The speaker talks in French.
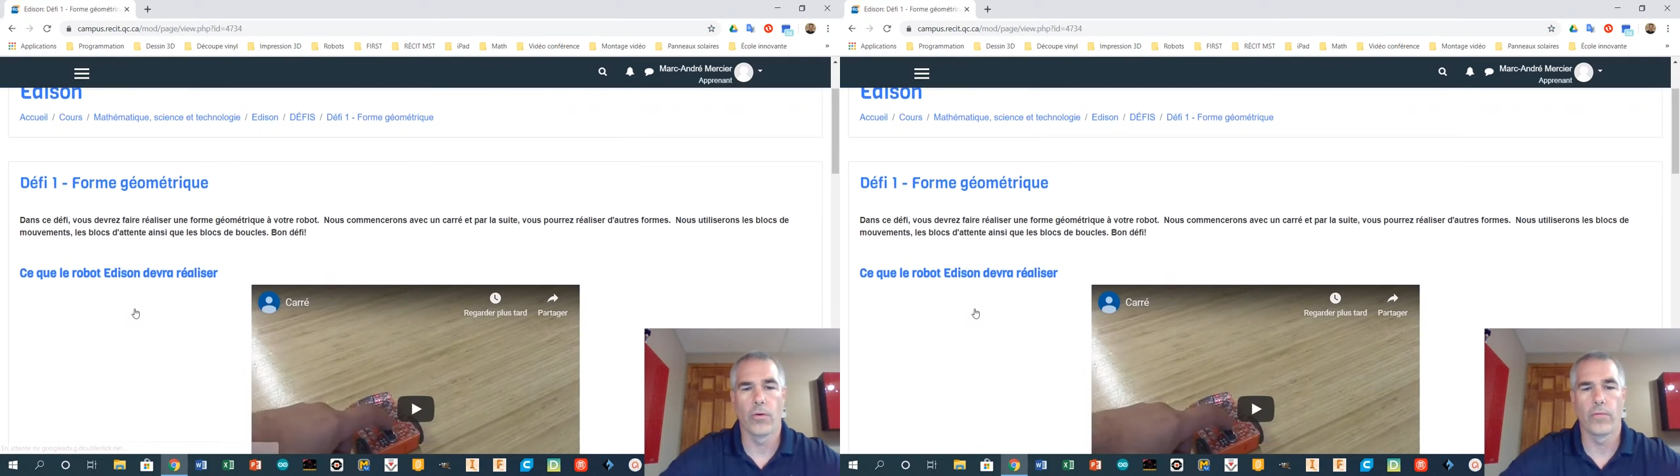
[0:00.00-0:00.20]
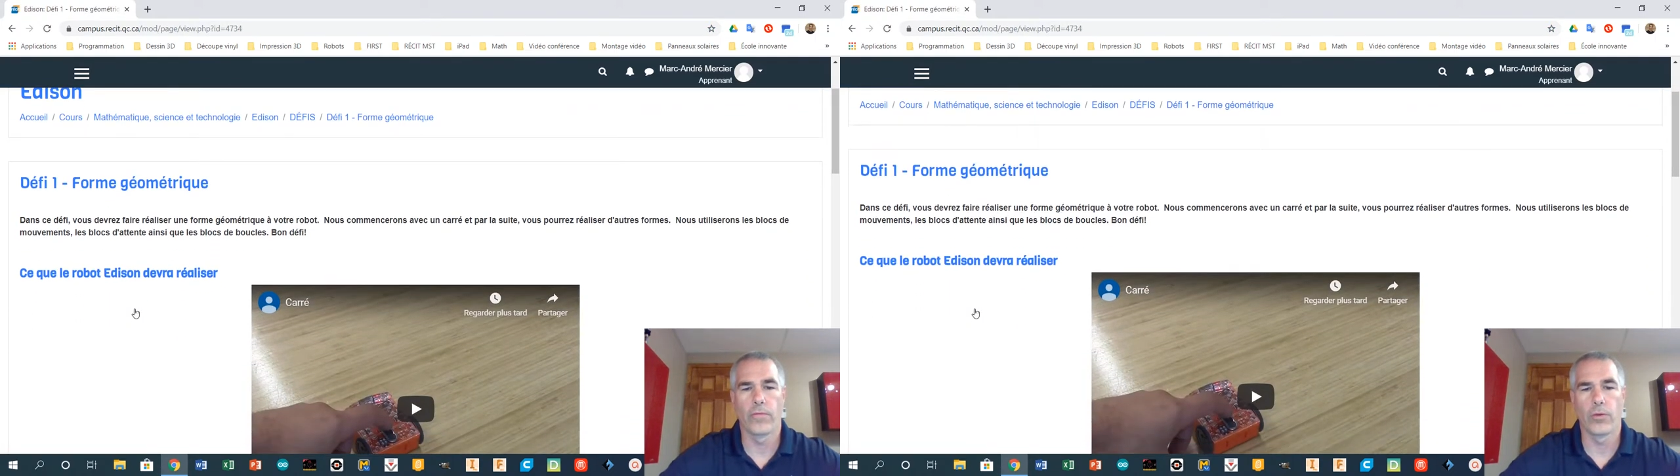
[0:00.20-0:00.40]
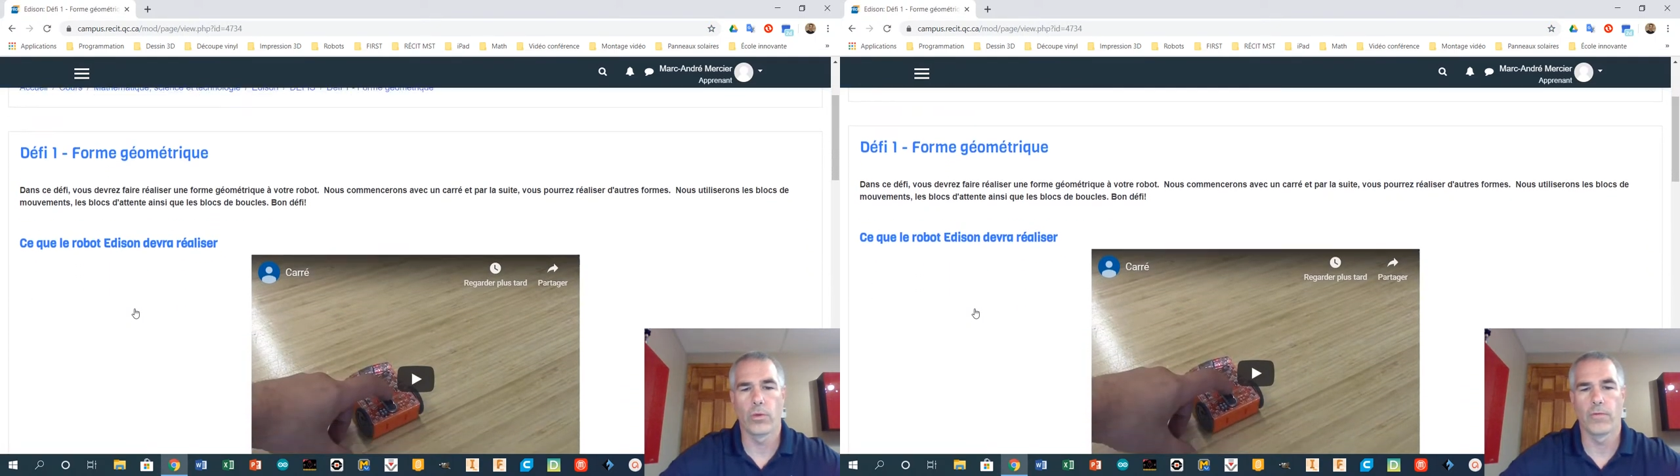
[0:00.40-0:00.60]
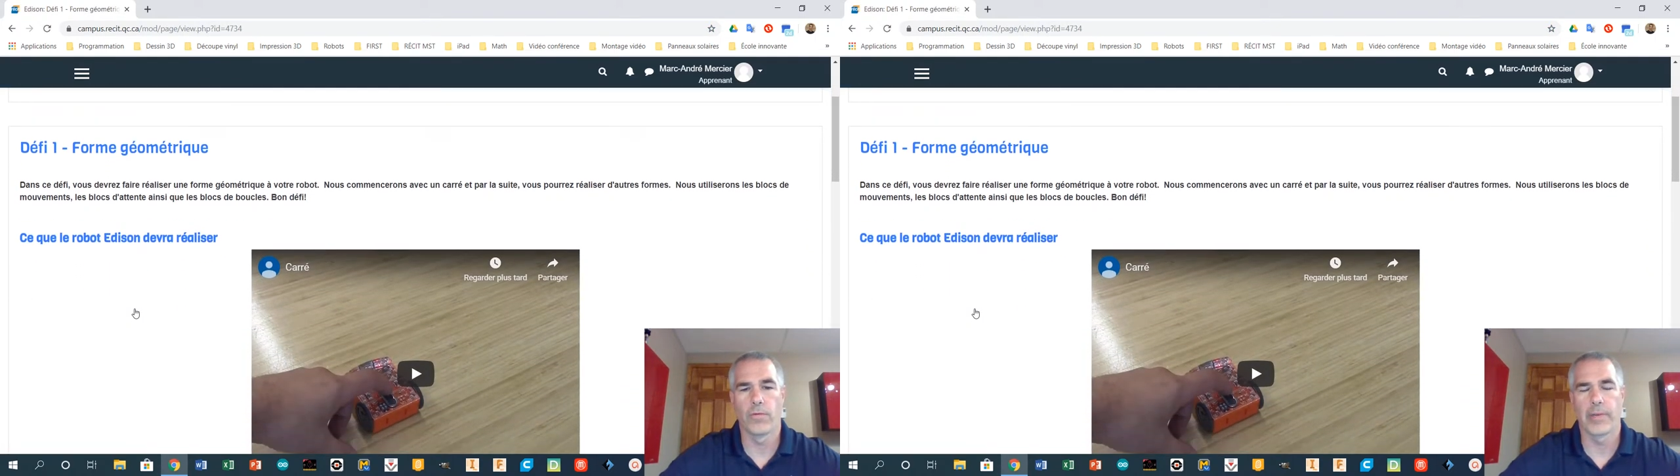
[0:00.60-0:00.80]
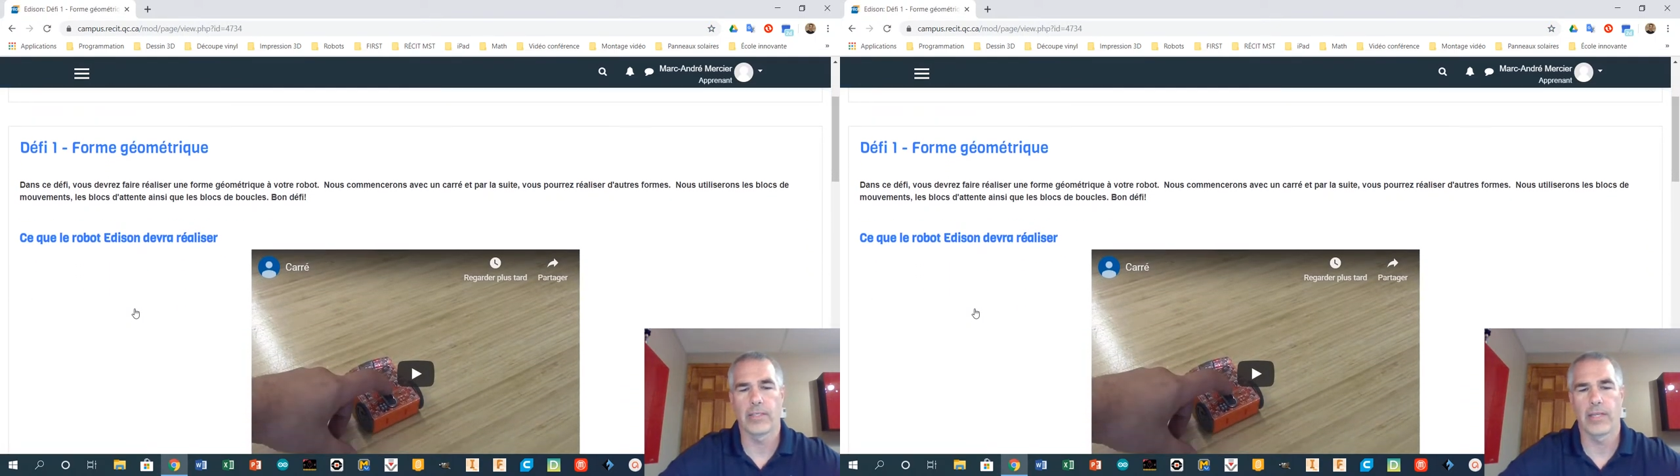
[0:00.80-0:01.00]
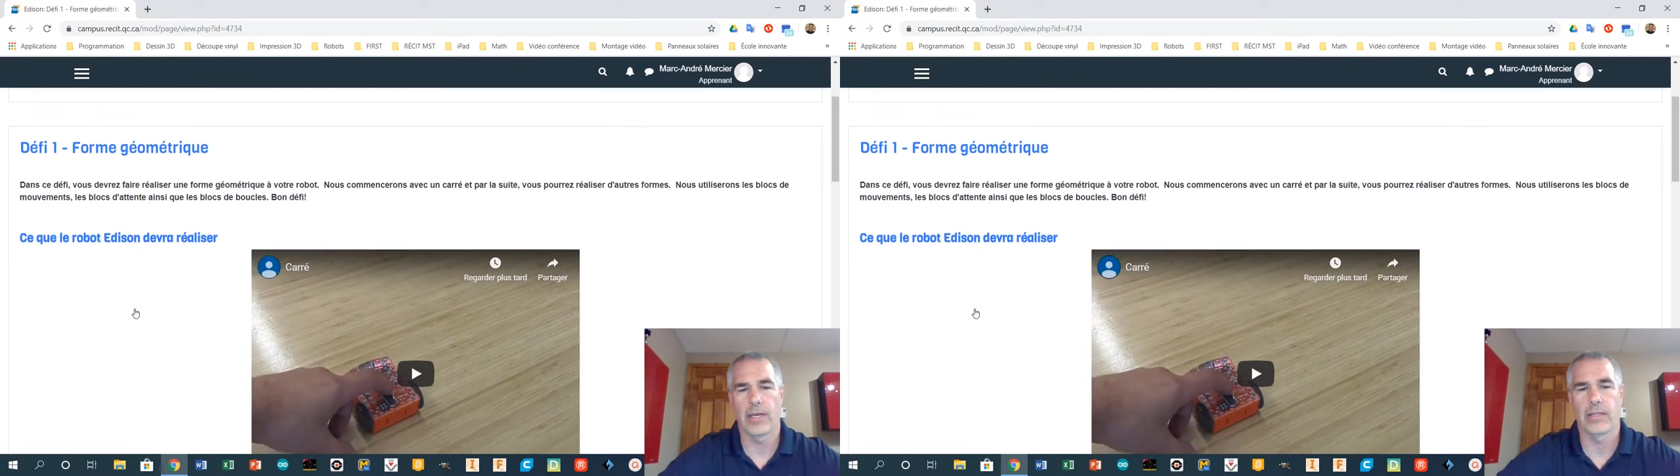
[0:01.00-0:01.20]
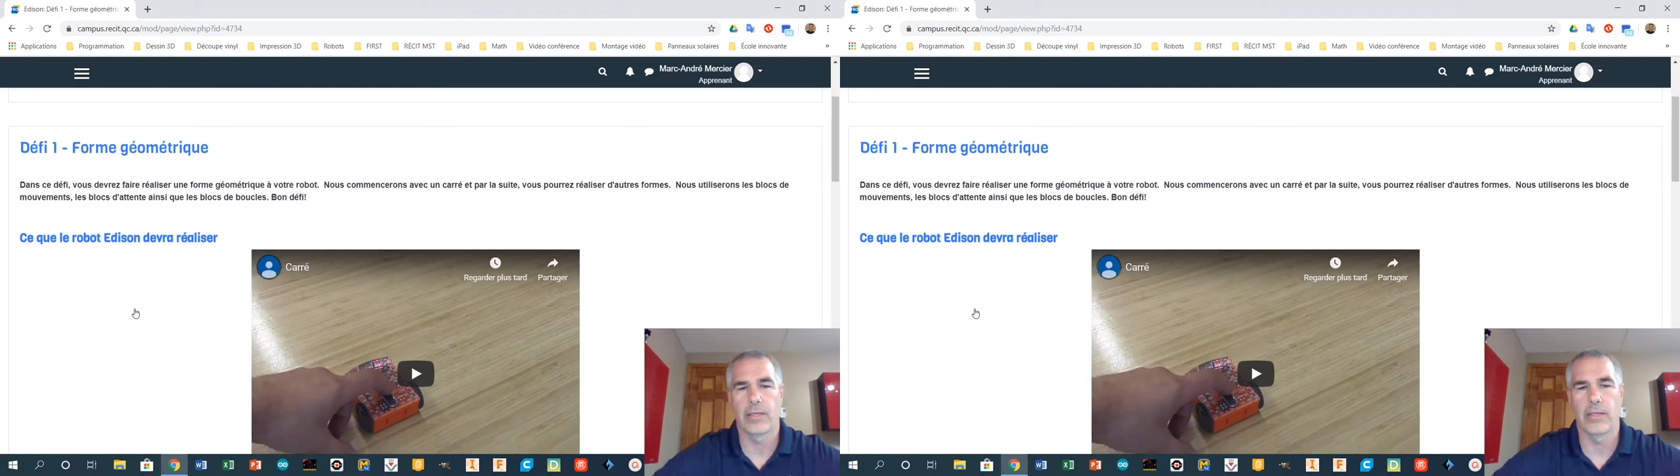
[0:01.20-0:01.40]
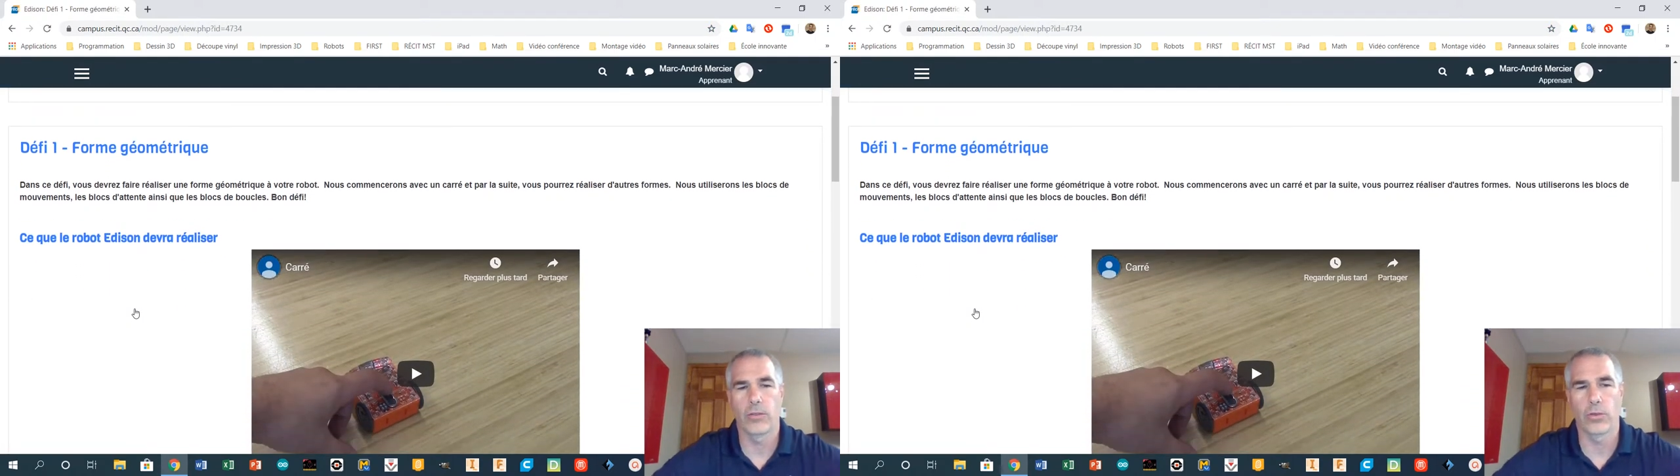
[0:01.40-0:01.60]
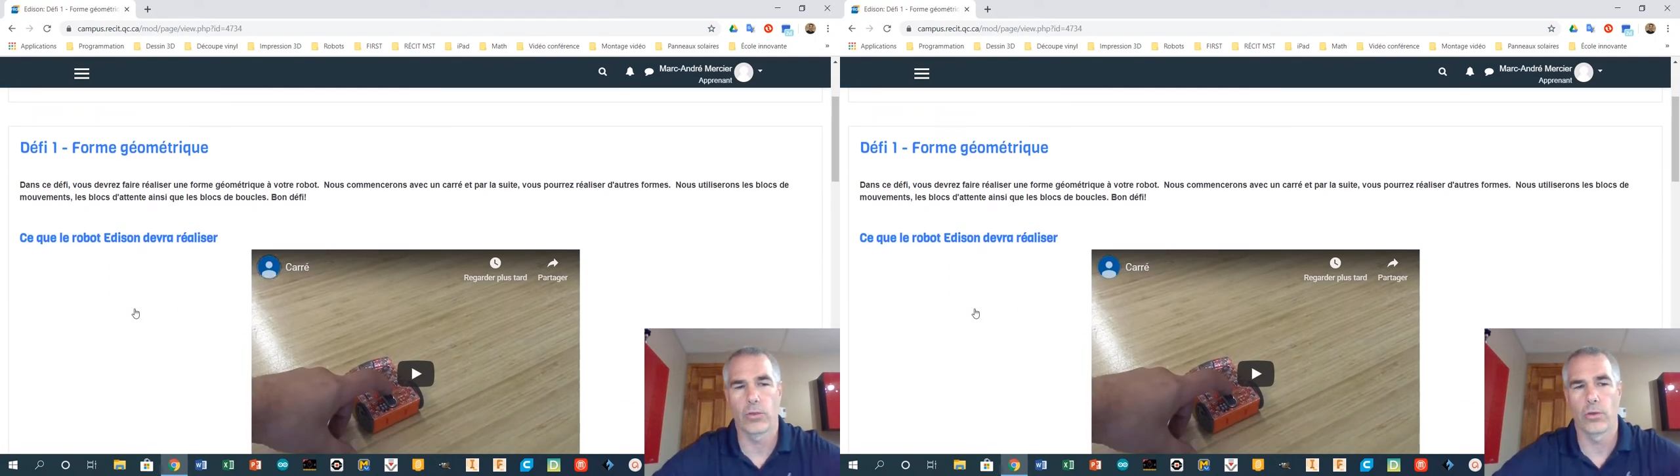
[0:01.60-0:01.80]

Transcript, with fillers: une vidéo qui va présenter ce